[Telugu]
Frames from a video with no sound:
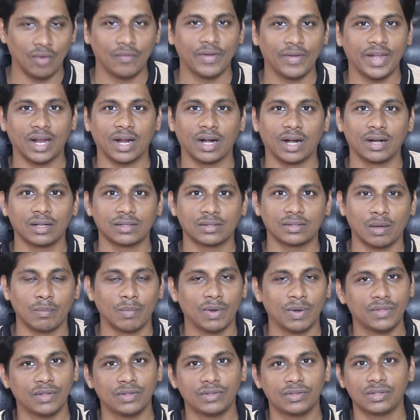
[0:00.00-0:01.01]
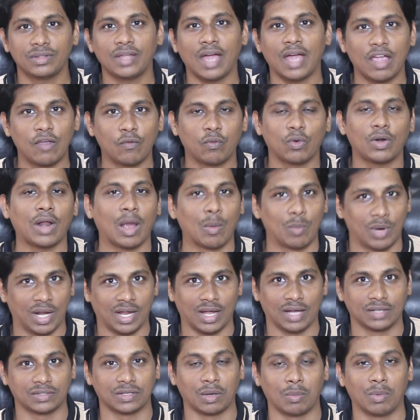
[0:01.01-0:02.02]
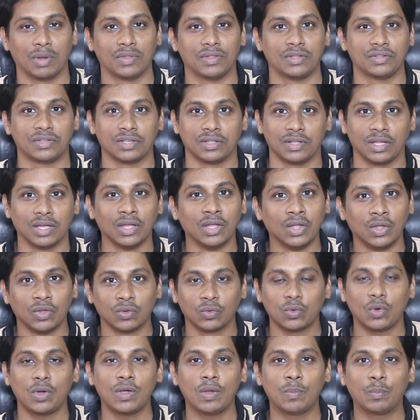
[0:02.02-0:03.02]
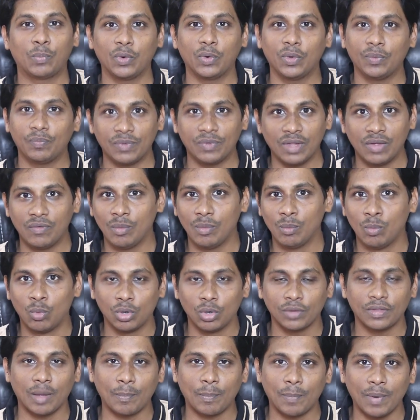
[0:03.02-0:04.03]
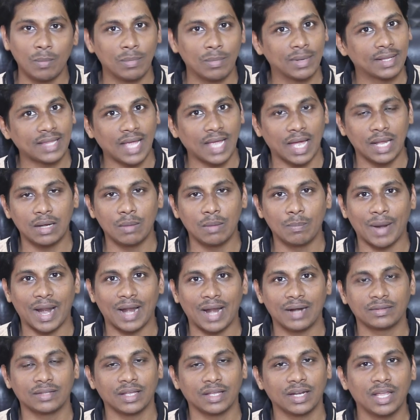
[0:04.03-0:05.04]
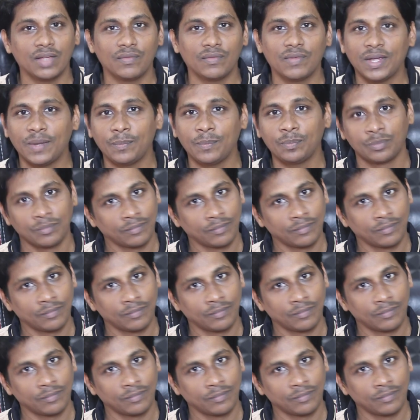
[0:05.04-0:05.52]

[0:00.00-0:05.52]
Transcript: వేరే కంట్రీకి సంబంధించింది ఐఫోన్ అమెరికాకు సంబంధించింది సో ఇప్పుడు ఇవి మూడు తప్ప మిగతా అన్ని బ్రాండ్స్ అనేవి